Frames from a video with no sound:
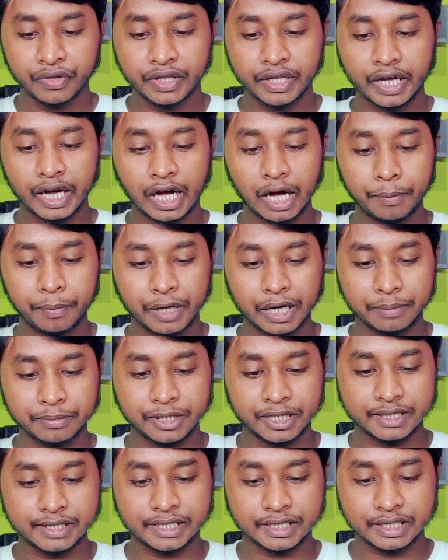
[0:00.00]
यहाँ पर आप
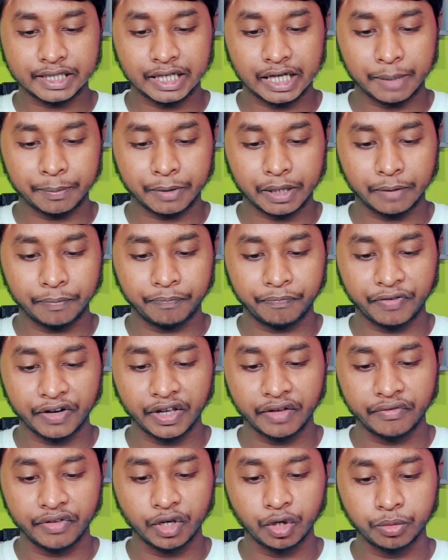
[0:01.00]
देख सकते हैं आपका
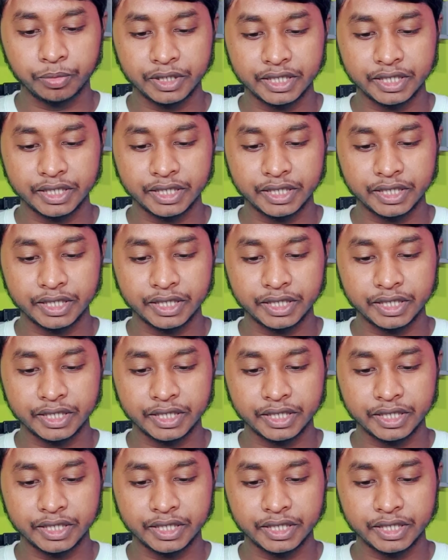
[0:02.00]
प्रीव्यू